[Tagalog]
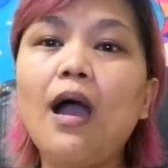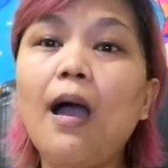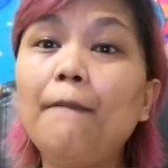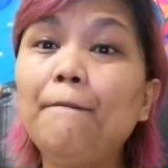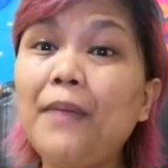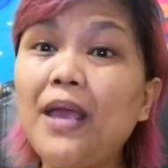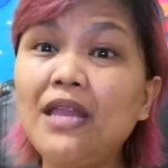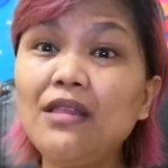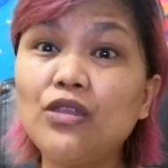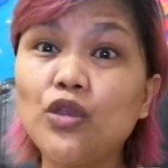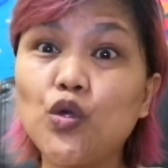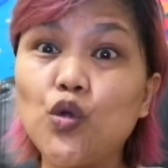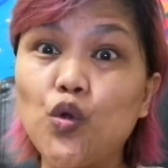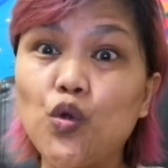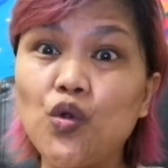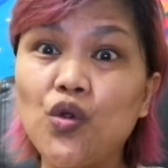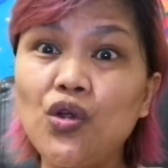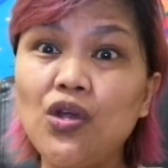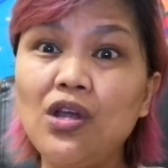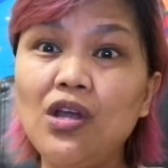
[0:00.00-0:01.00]
a
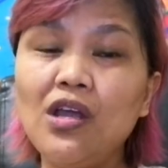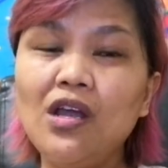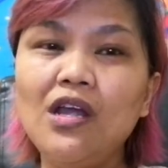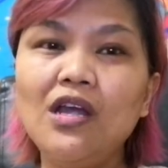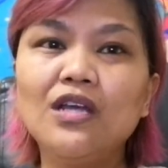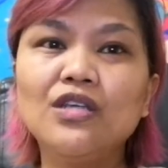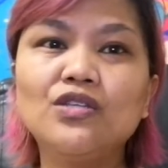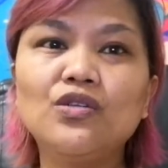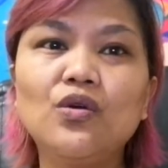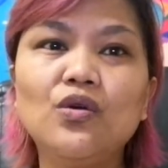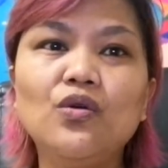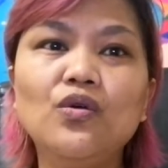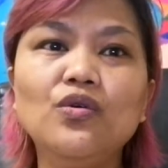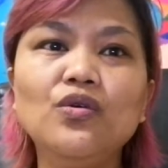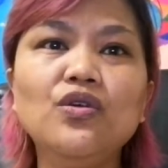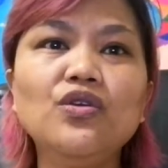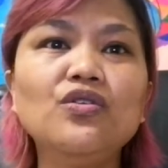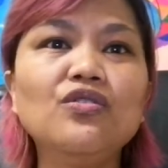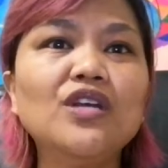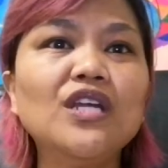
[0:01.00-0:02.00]
painter.
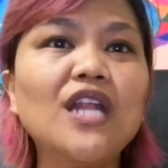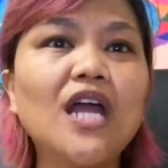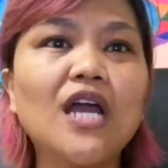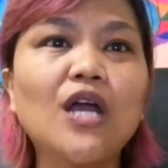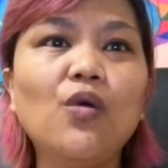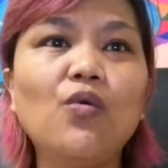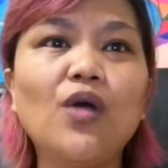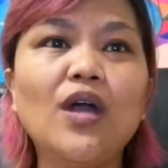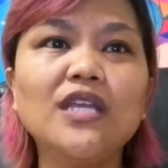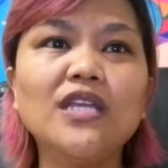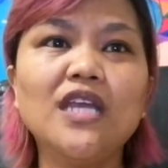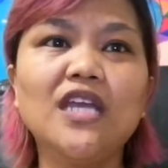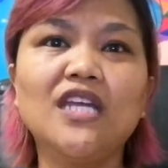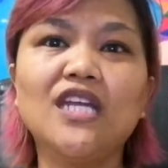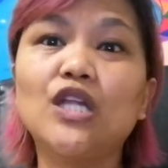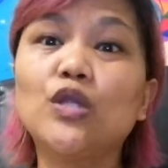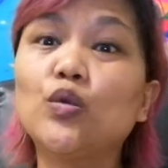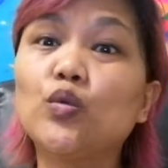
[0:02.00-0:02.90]
So, yun yung ginagawa niya eh.